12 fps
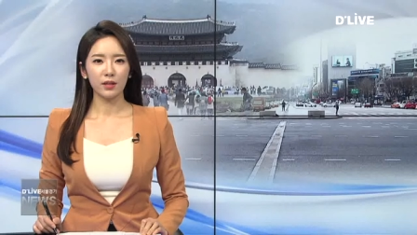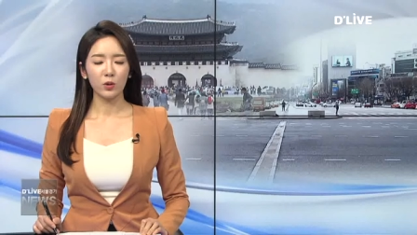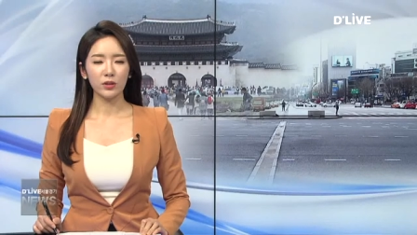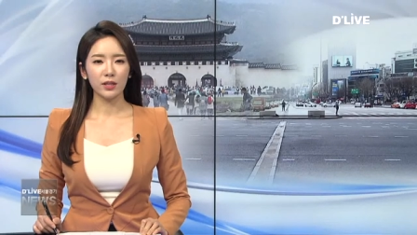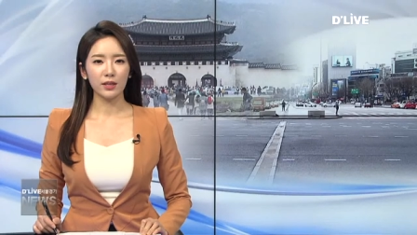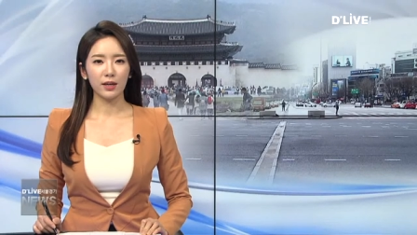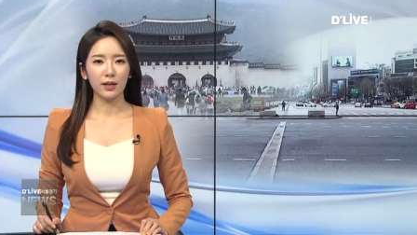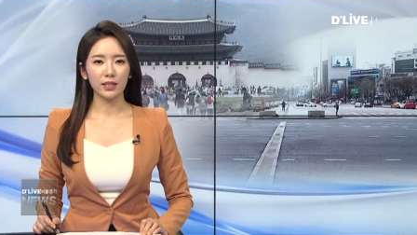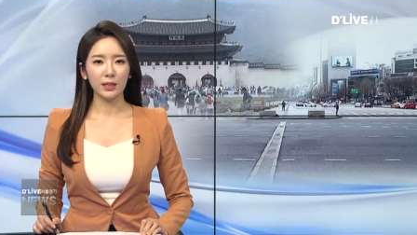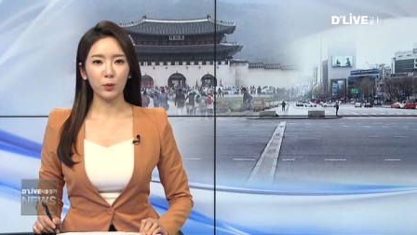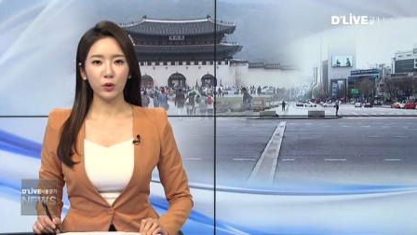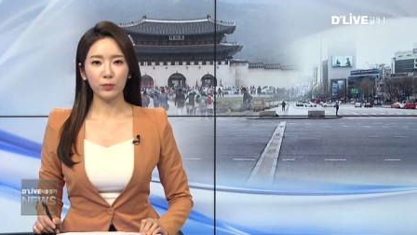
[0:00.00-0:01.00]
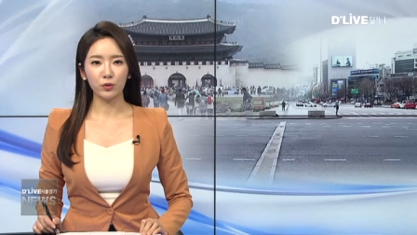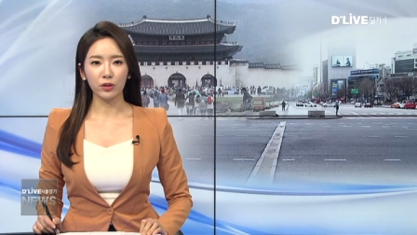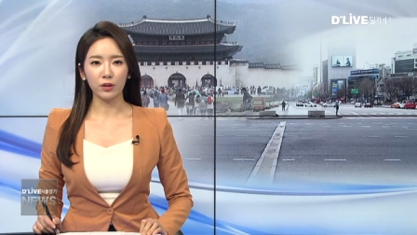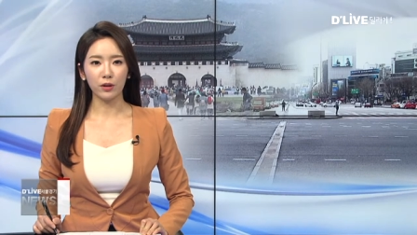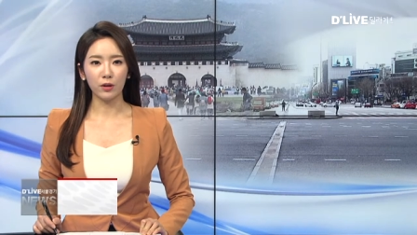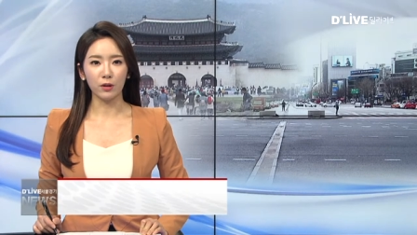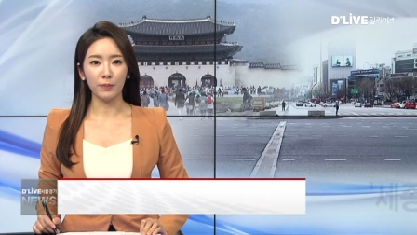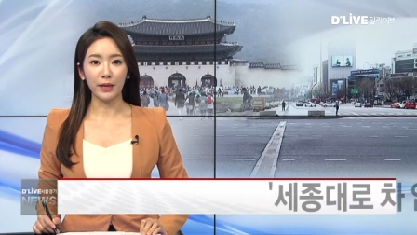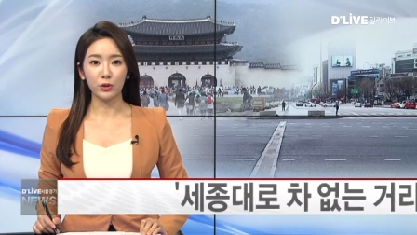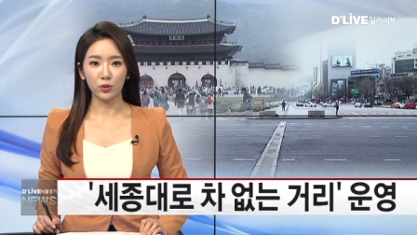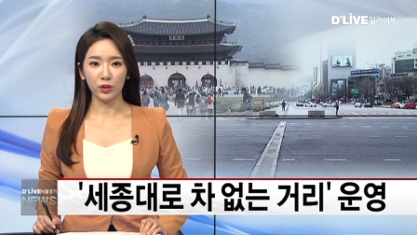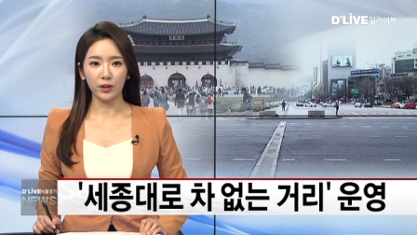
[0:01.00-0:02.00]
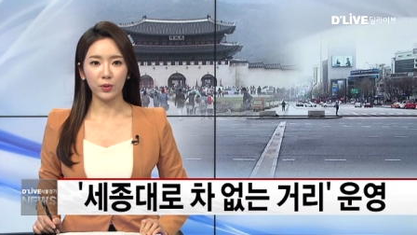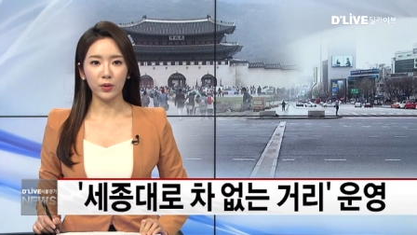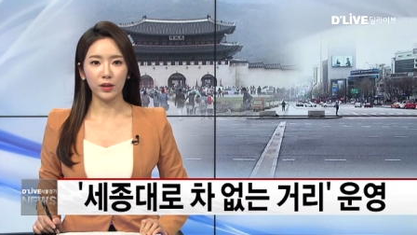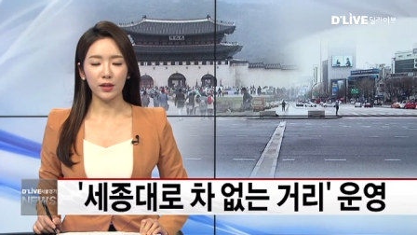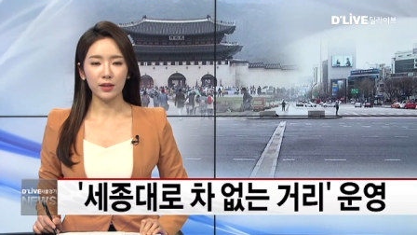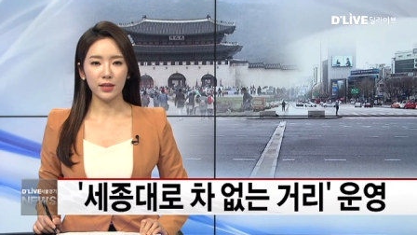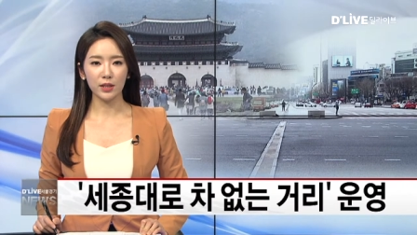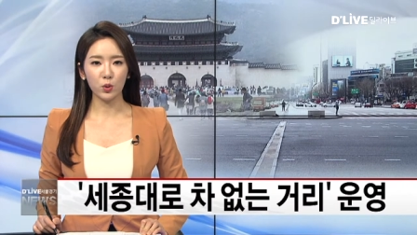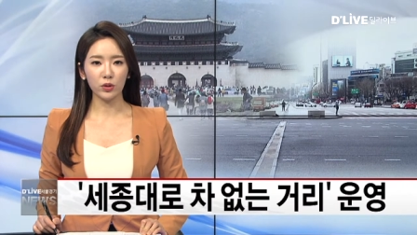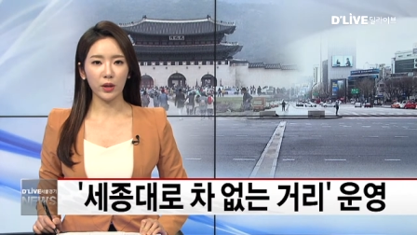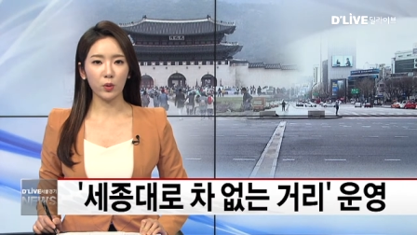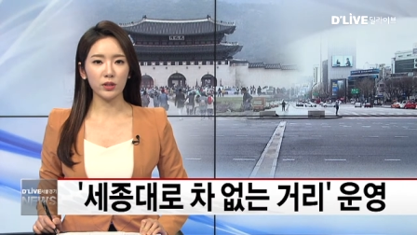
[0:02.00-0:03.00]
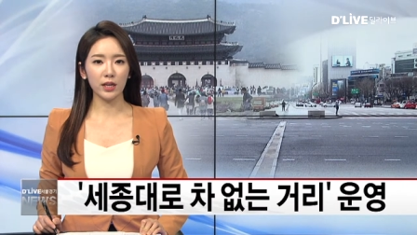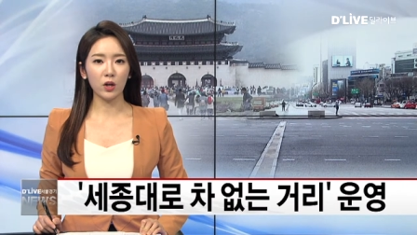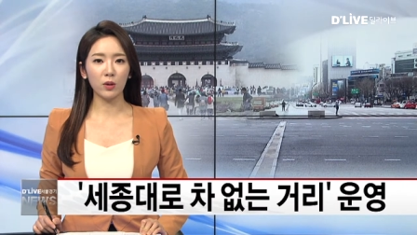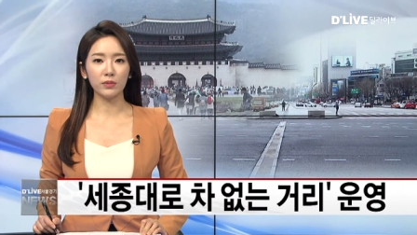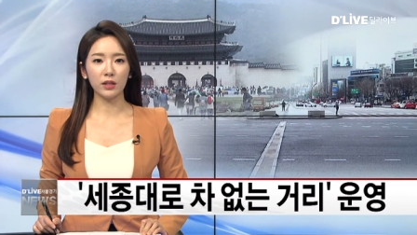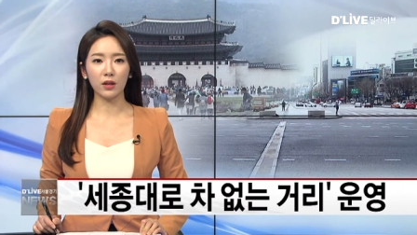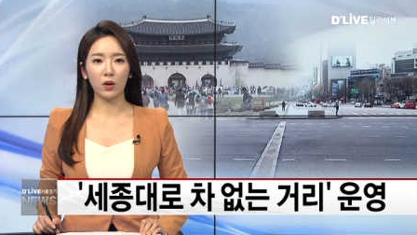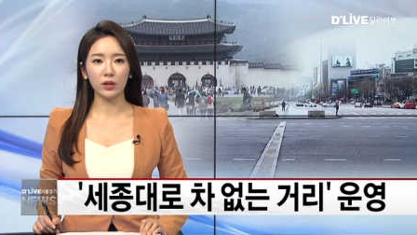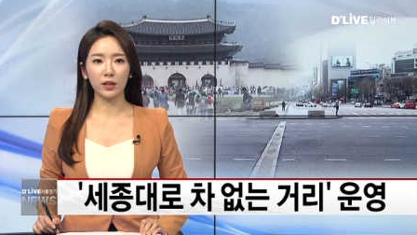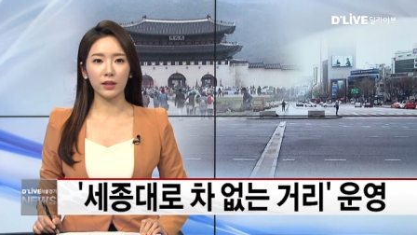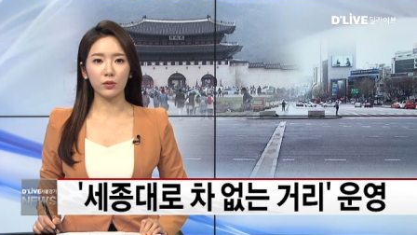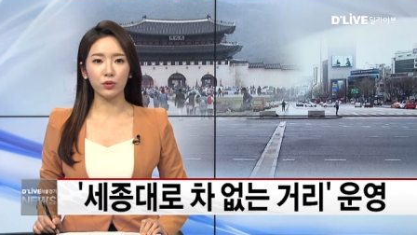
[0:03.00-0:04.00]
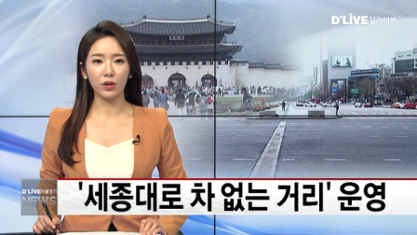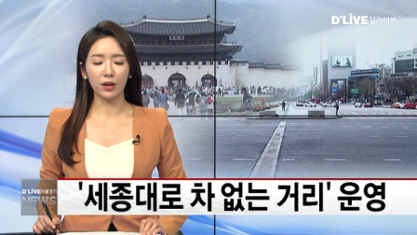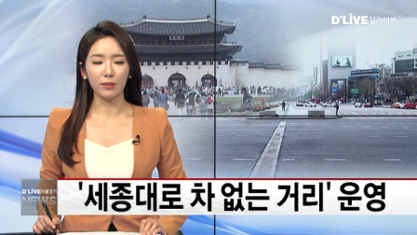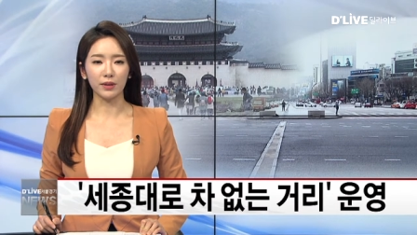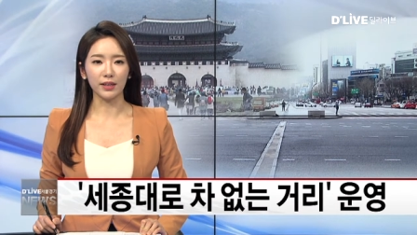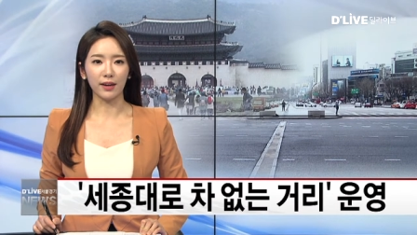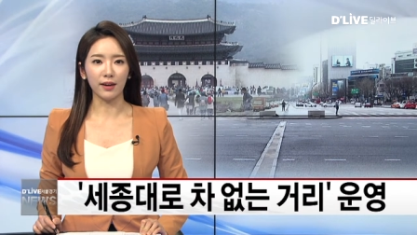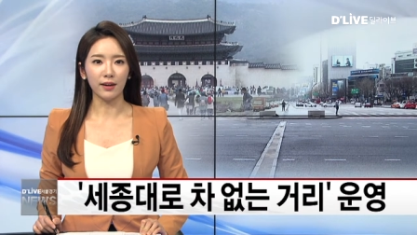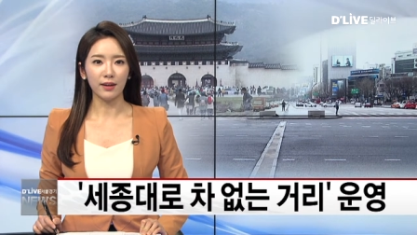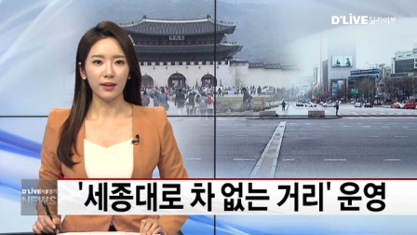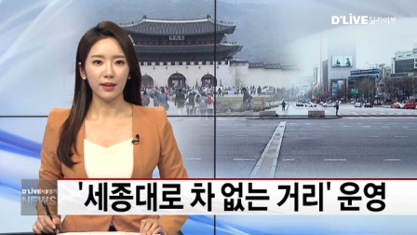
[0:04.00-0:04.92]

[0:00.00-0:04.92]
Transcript: 서울시가 15일부터 매주 일요일 세종대로 차 없는 거리를 운영합니다.